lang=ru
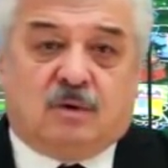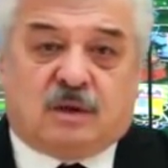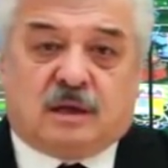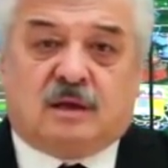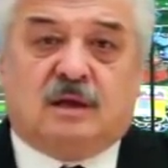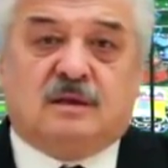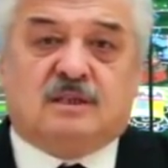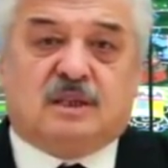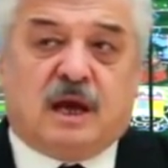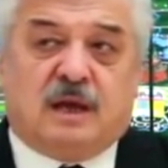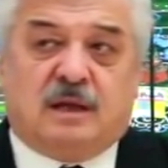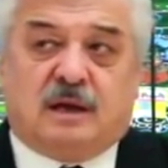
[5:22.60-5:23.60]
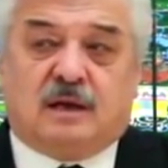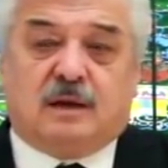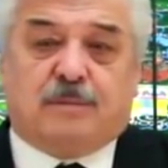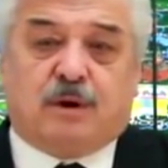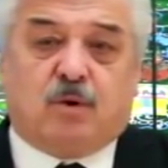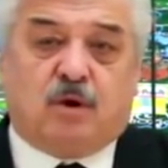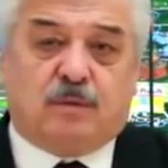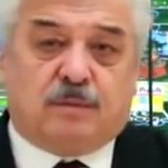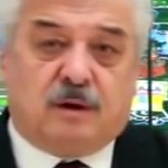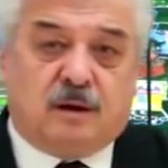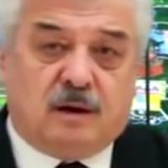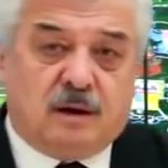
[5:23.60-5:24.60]
Тут открылась тайна, когда приходит
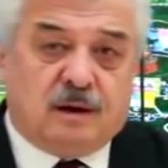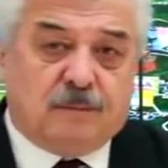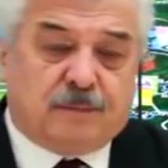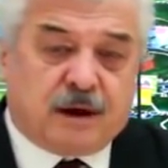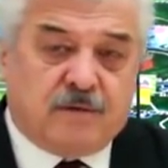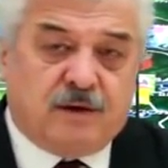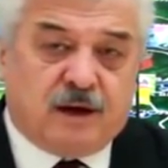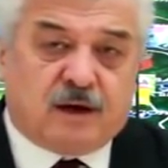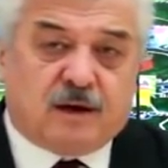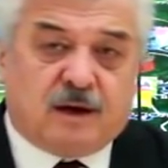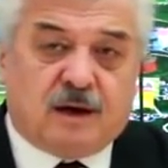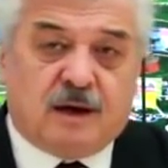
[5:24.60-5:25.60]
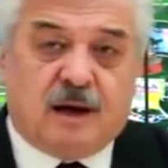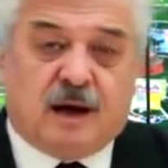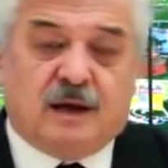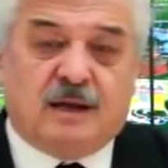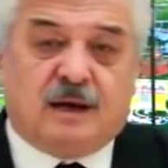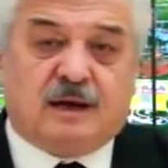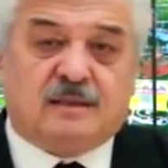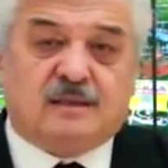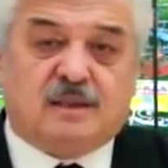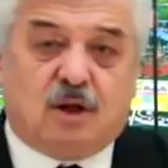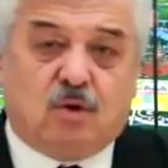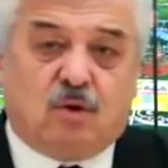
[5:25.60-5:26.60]
э, проверка, они,
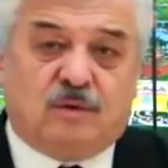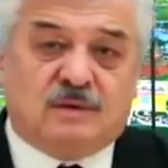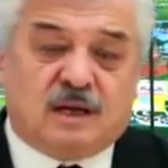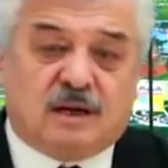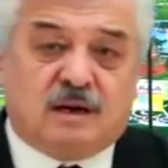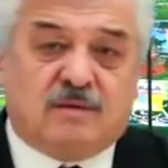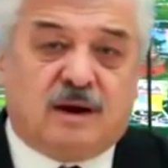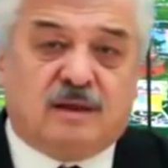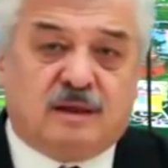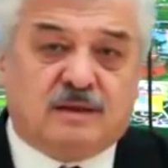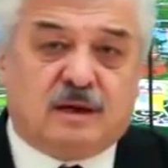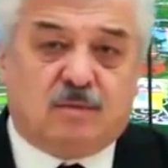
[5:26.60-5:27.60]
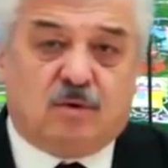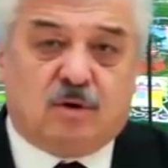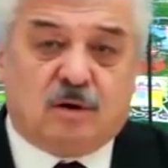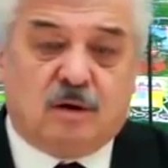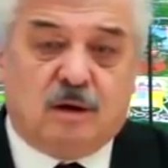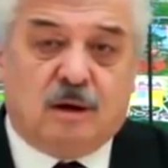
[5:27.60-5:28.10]
оказывается, столовой закрывают на замок.